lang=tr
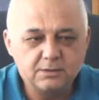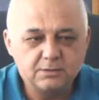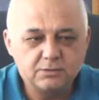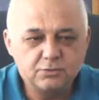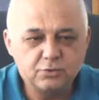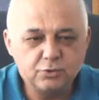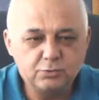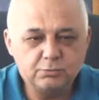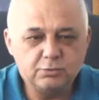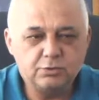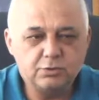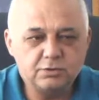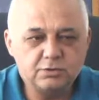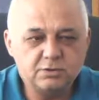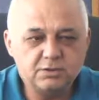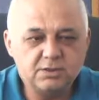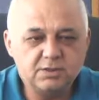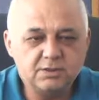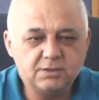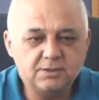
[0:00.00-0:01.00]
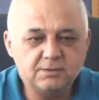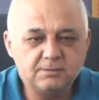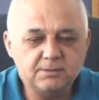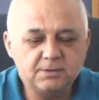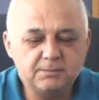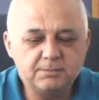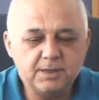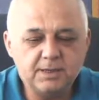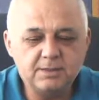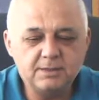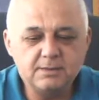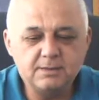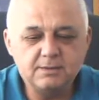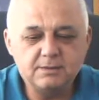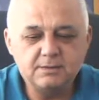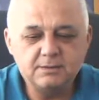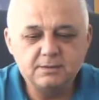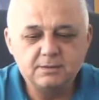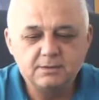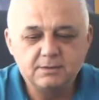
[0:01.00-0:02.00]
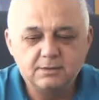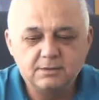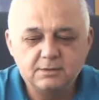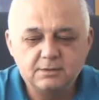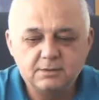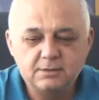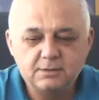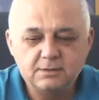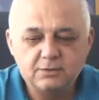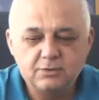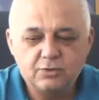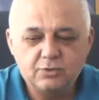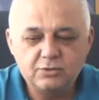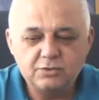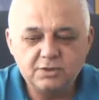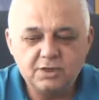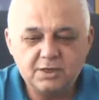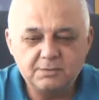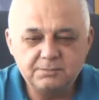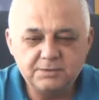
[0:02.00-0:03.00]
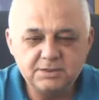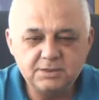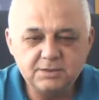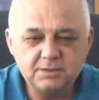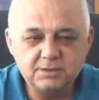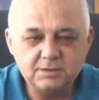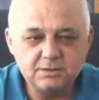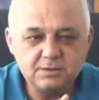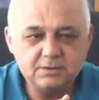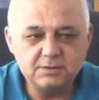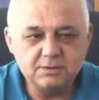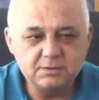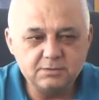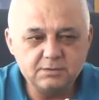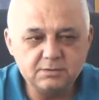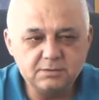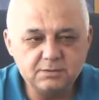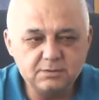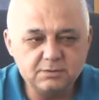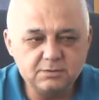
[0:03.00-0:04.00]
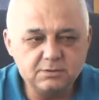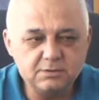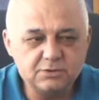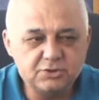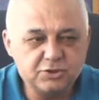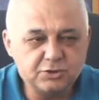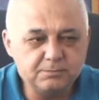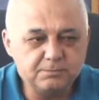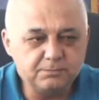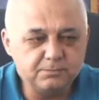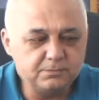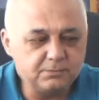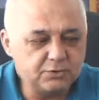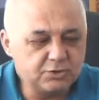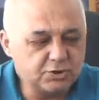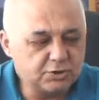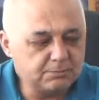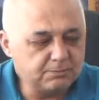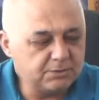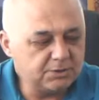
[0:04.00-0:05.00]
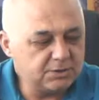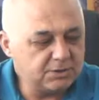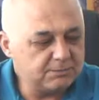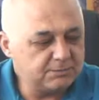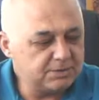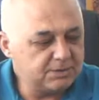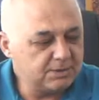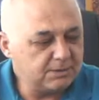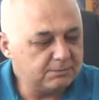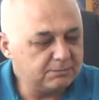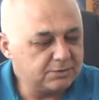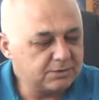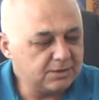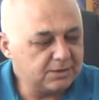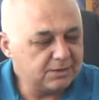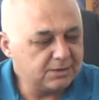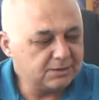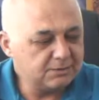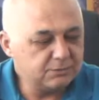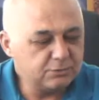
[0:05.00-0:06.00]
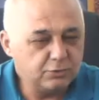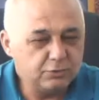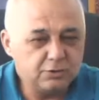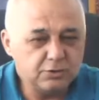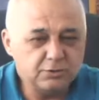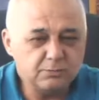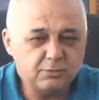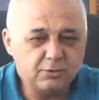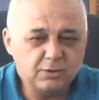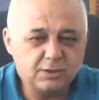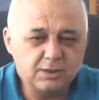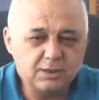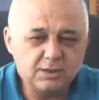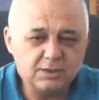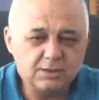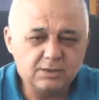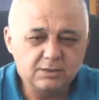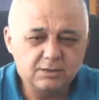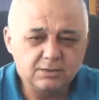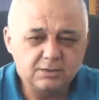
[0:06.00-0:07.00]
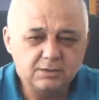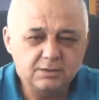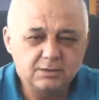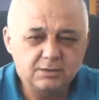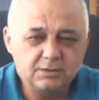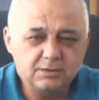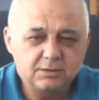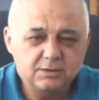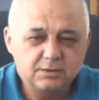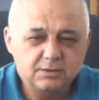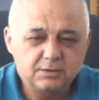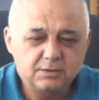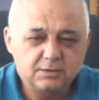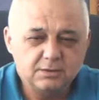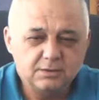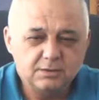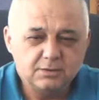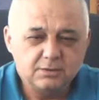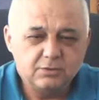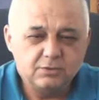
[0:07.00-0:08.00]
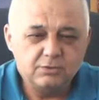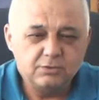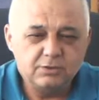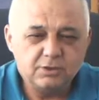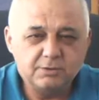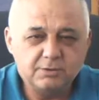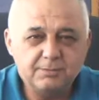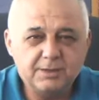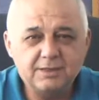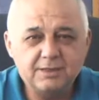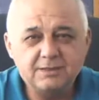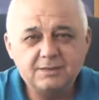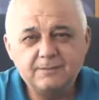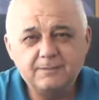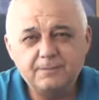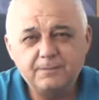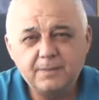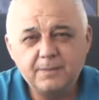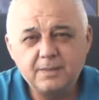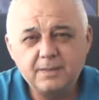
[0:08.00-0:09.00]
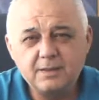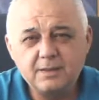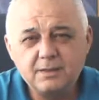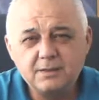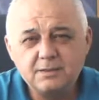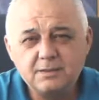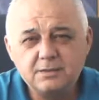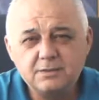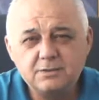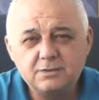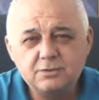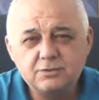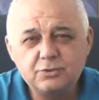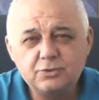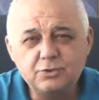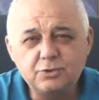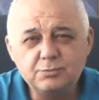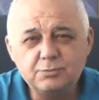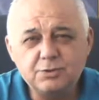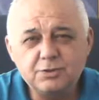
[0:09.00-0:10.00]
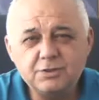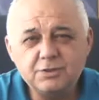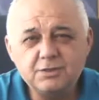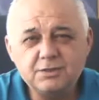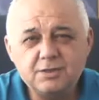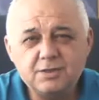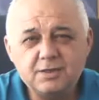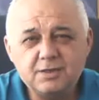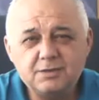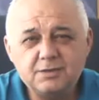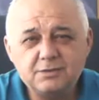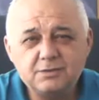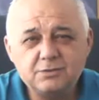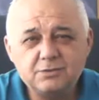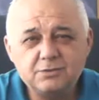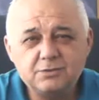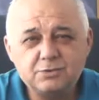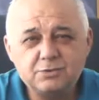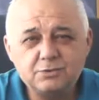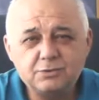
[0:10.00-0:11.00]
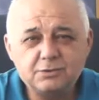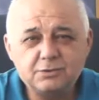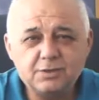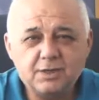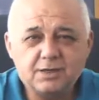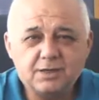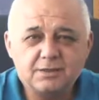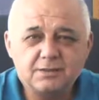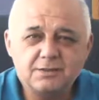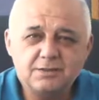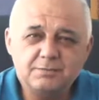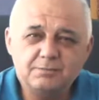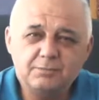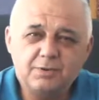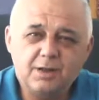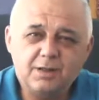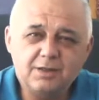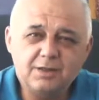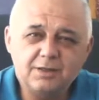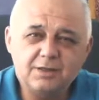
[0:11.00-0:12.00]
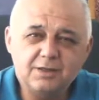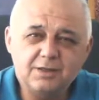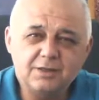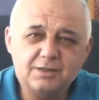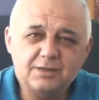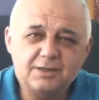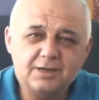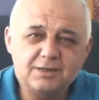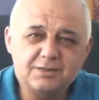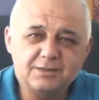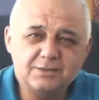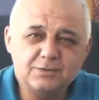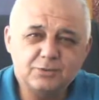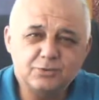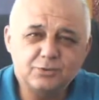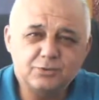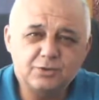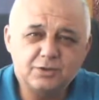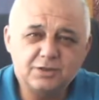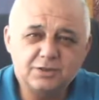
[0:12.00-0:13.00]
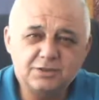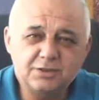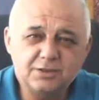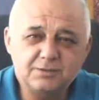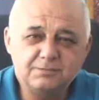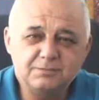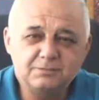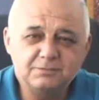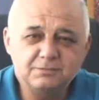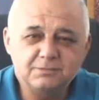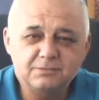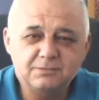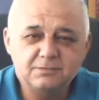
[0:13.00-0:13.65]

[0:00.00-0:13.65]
soyunma odasına girdiğimde ben onlar bizi çık, çıkmayacağımızı inanmışlardı yönetim olarak. Onları ben soyunma odasında çocuklar Ballıgil'e giderseniz götüreceğim.